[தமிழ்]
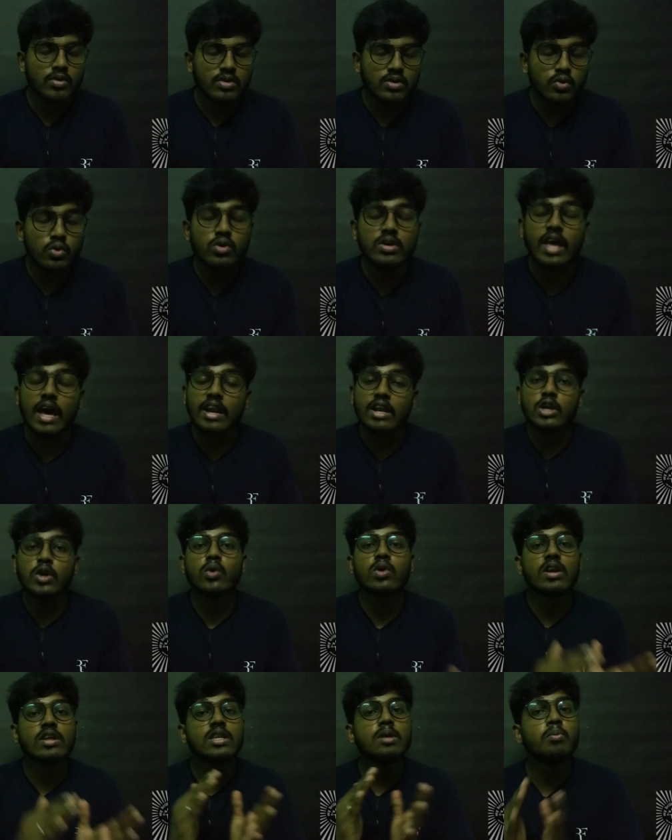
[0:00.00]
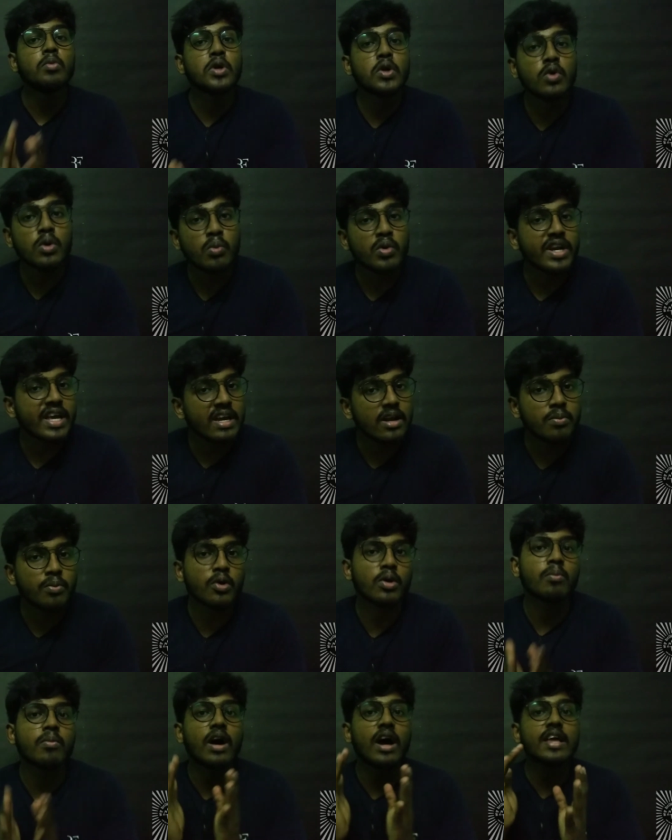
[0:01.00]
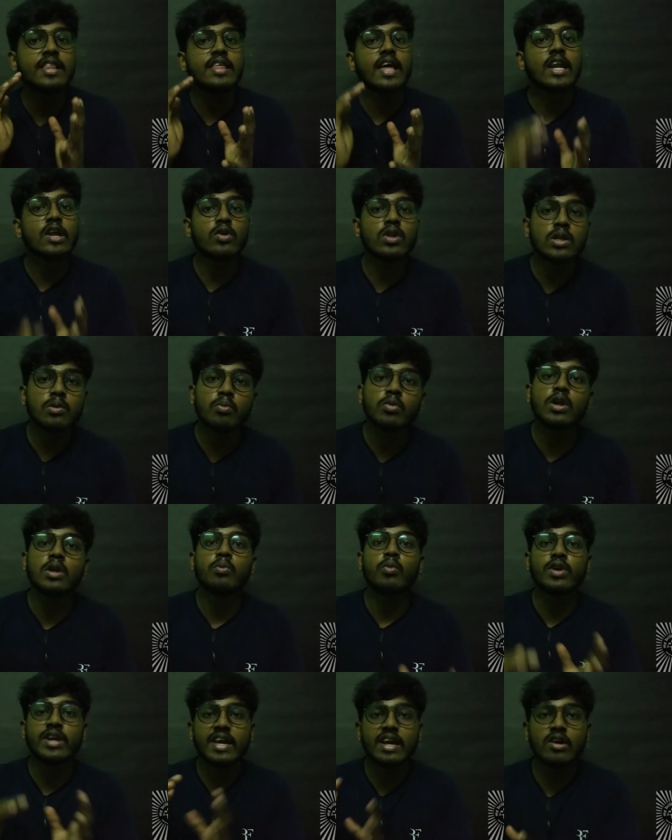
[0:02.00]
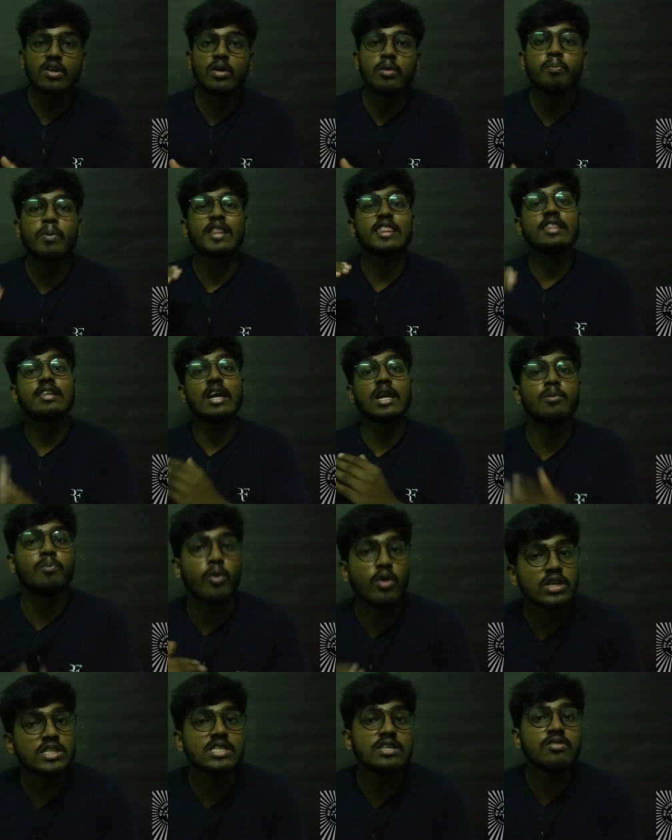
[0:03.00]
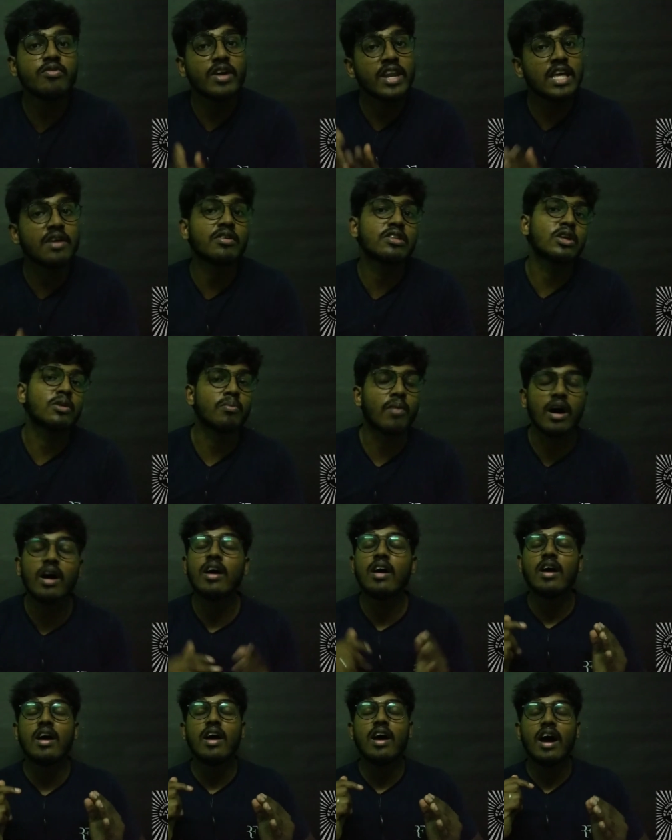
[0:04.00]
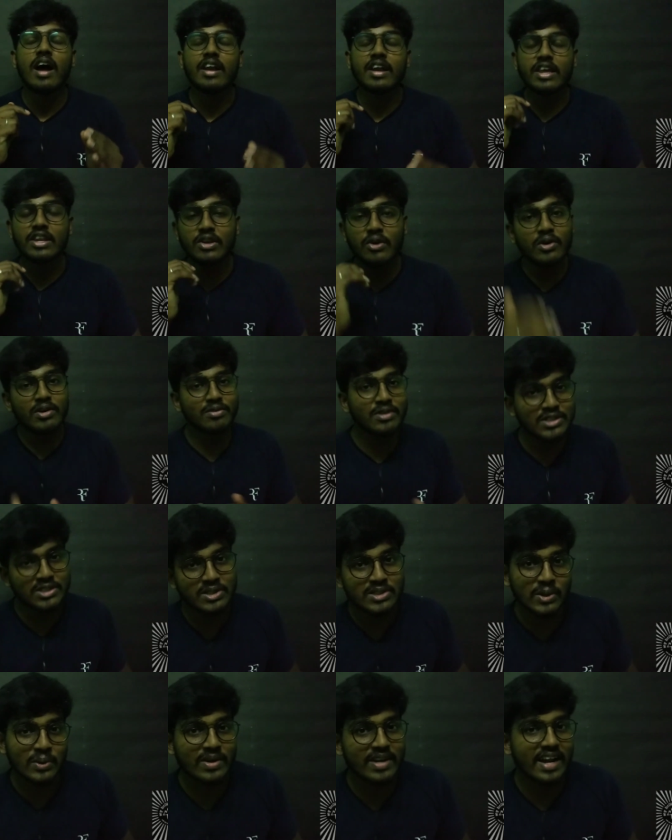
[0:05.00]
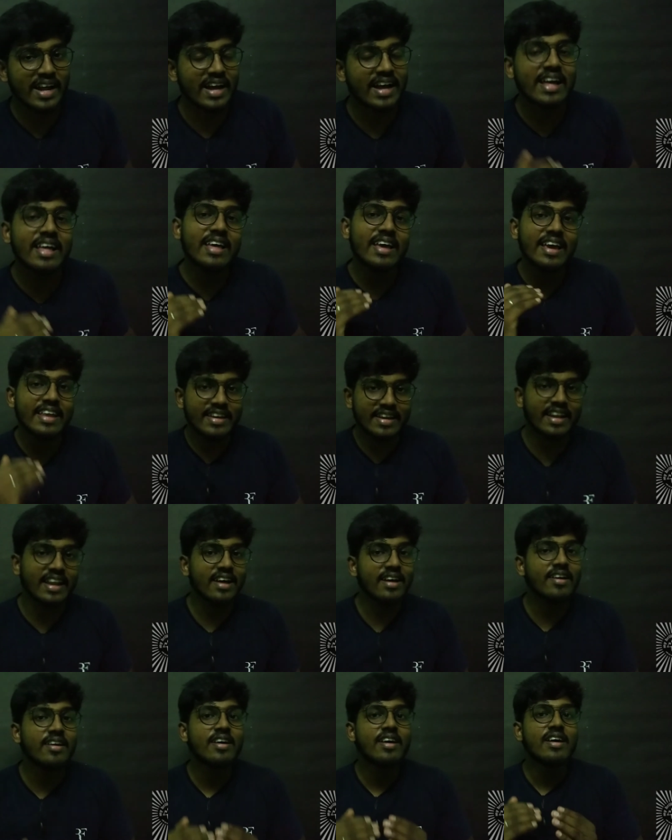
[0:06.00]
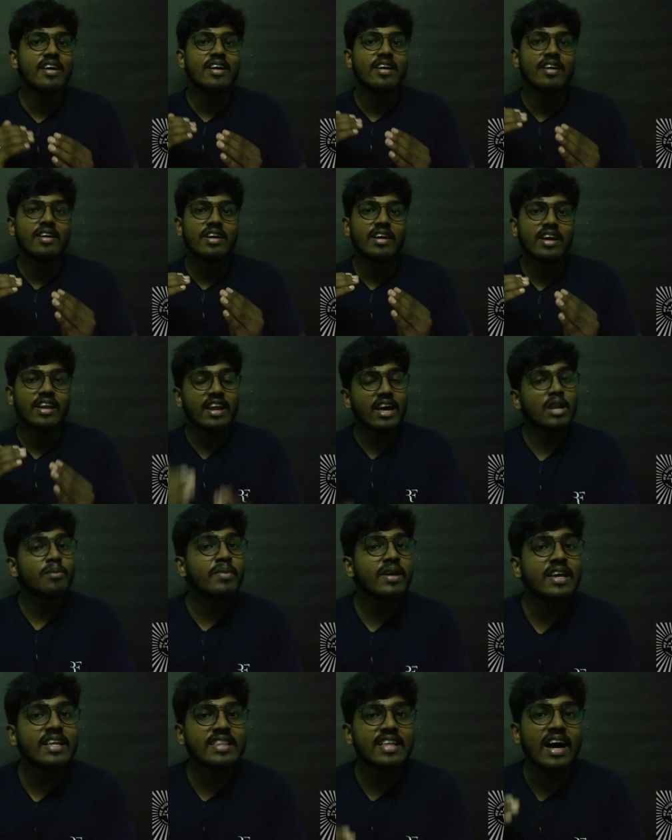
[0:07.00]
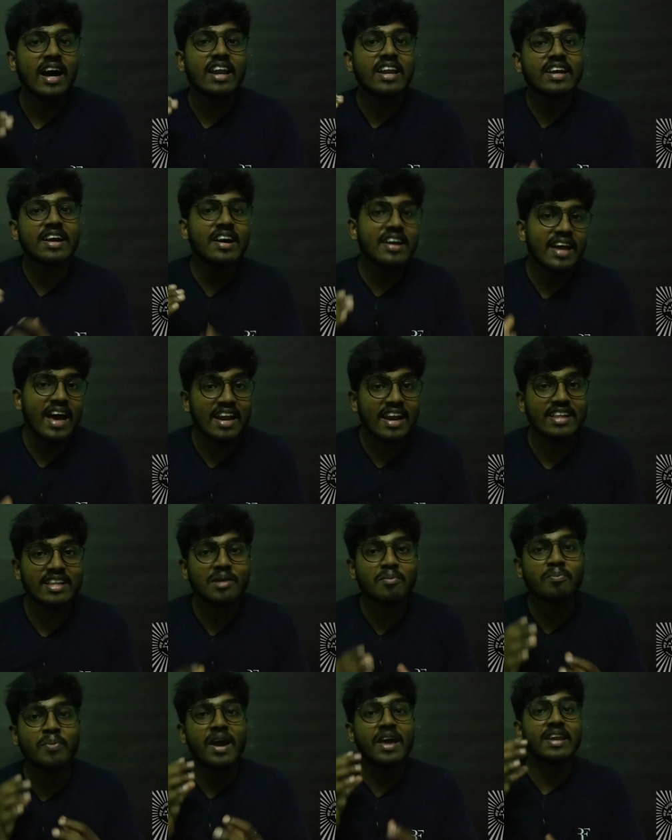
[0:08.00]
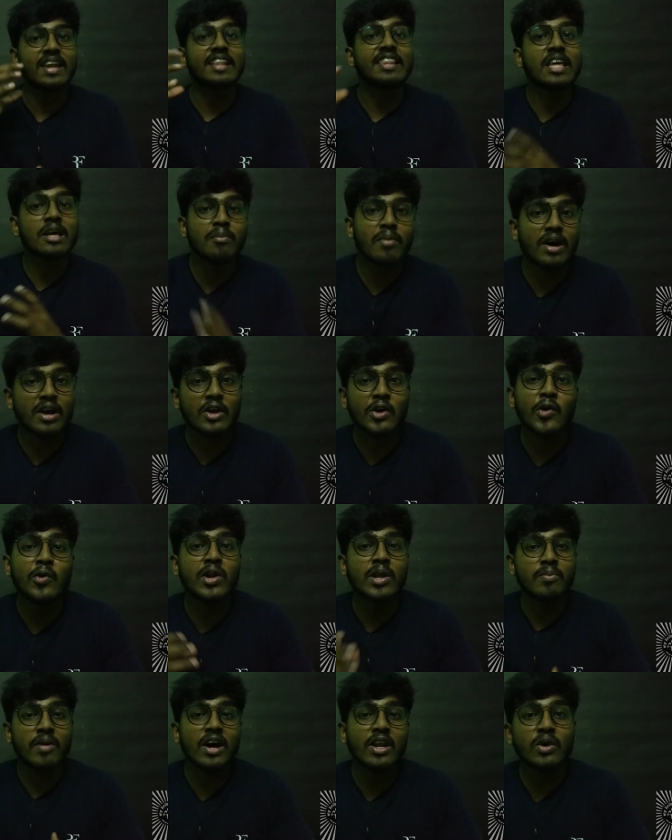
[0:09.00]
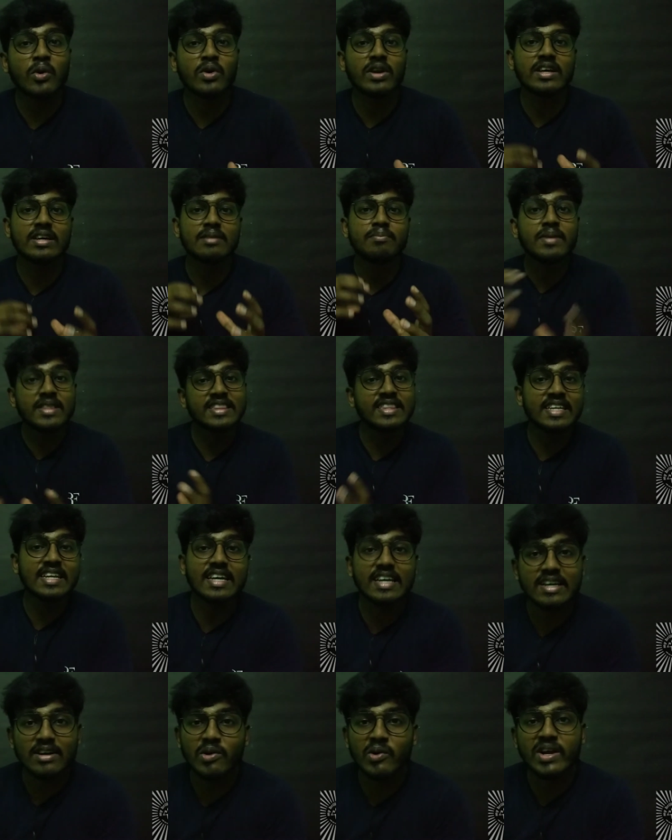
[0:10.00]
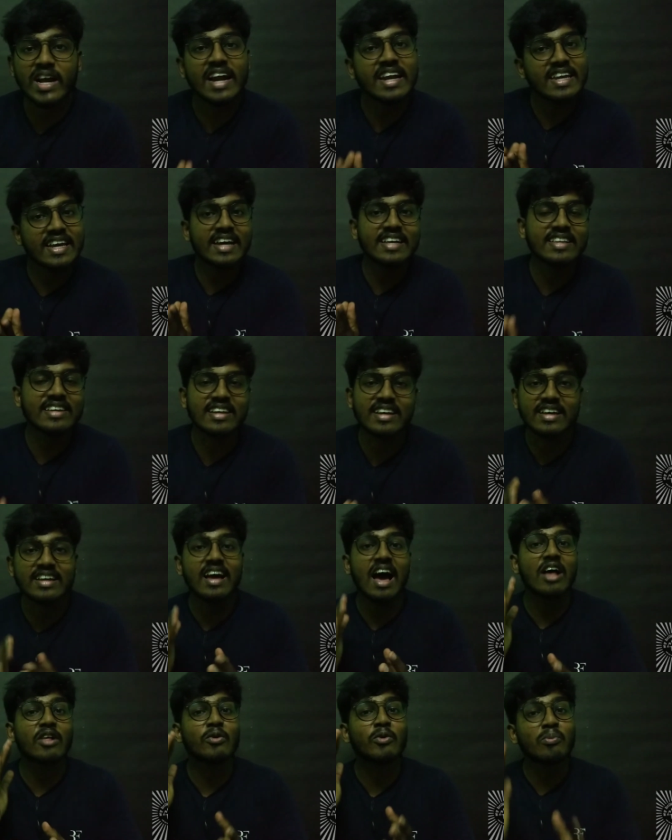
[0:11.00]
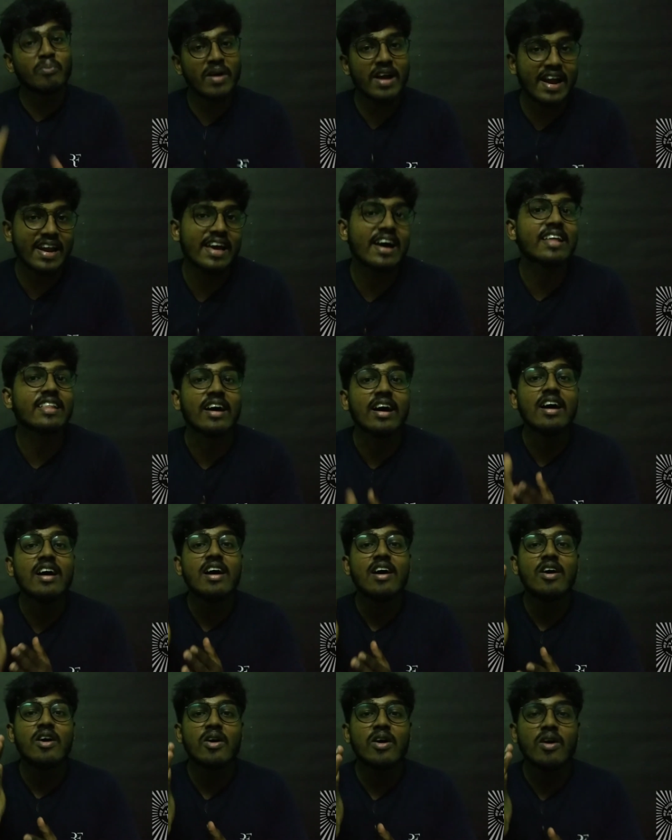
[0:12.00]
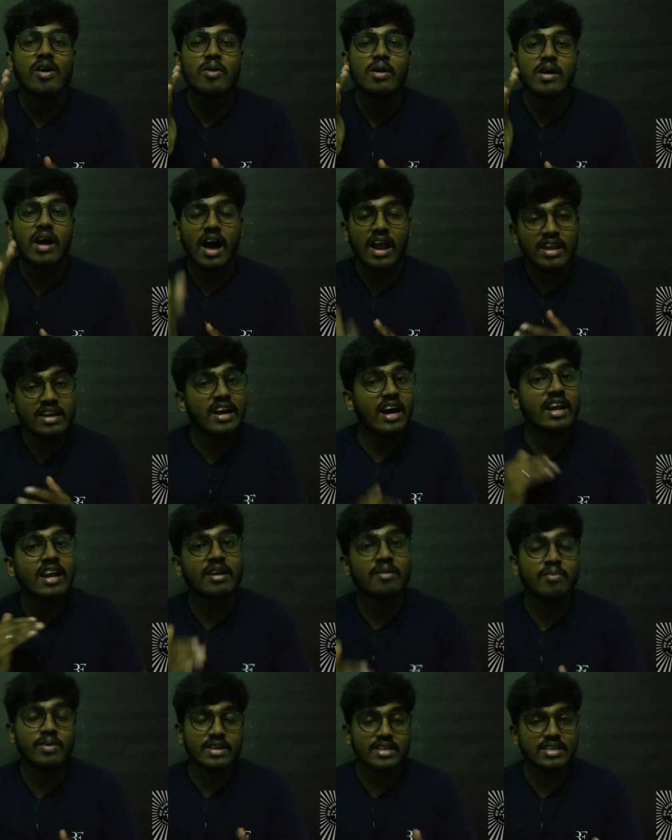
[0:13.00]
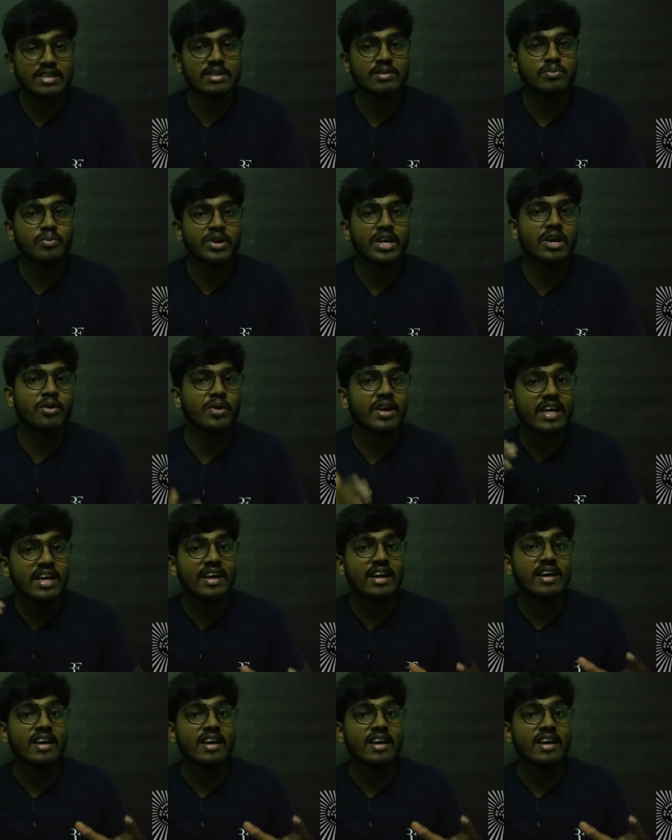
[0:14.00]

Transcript: நூ இரநூறுலேருந்து முந்நூறு முட்டைகள் போடுமா இந்த இரநூறு முந்நூறு முட்டைகளும் பத்து நாள் பொறிச்சு வெளியே வந்துடுமா அண்ட் இன்னொரு விஷயம் சொல்கிறாங்க என்னென்னா எல்லாருமே இந்த அழுக்கான ஏரில் தான் பேன் அதிகமாக இருக்குன்ற மாதிரி ஒரு மித்து இருக்குது ஒரு கட்டுக்கதை இருக்குது அது உண்மை கிடையாதான் அழுக்கான முடியை விட